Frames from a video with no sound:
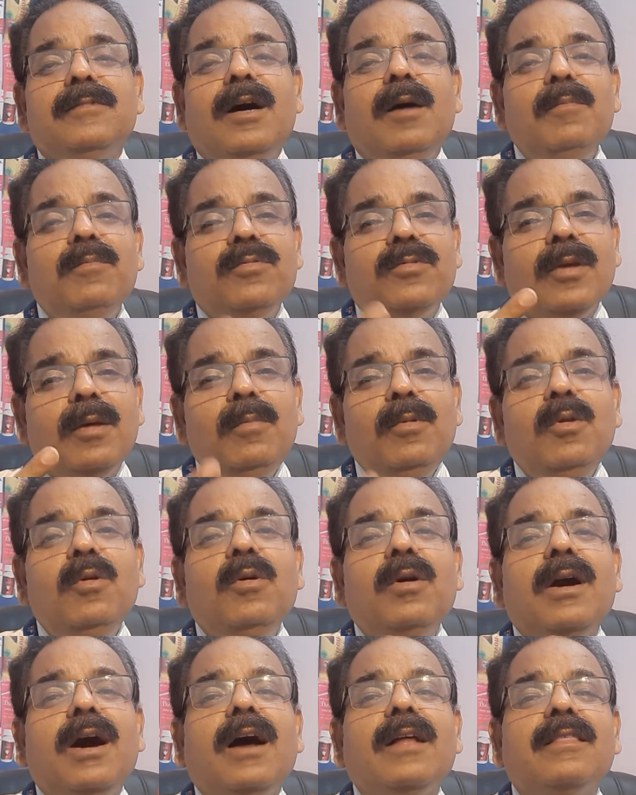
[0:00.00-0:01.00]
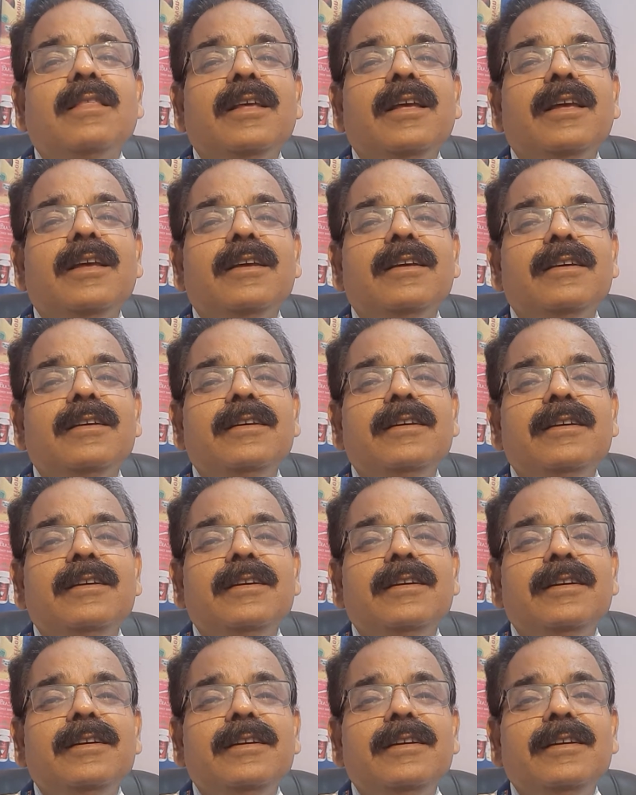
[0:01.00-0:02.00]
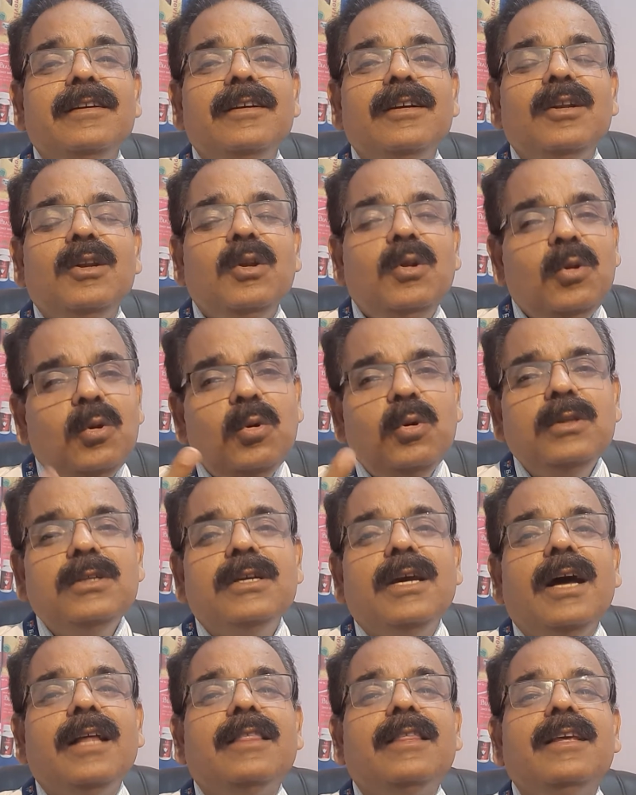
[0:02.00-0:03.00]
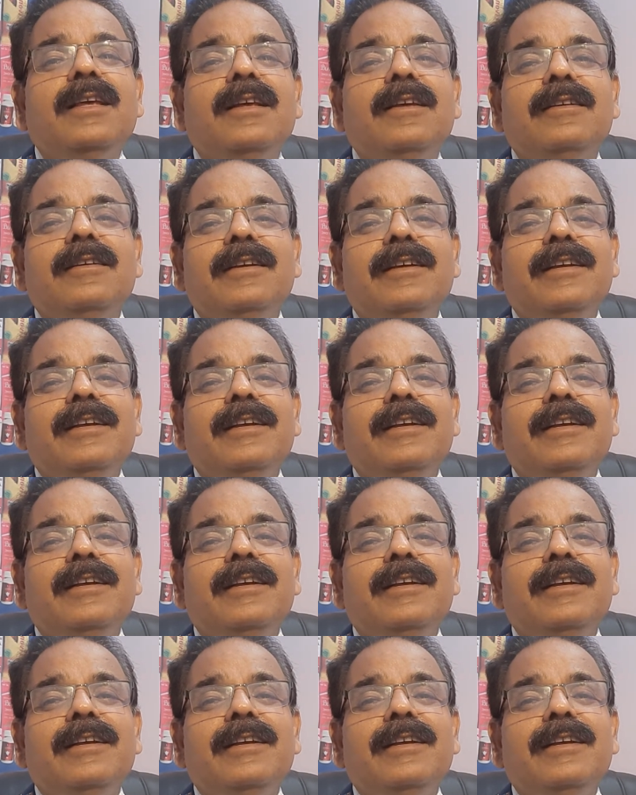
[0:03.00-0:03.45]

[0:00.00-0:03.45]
हम सब लोग खाते हैं रोज़ खाते हैं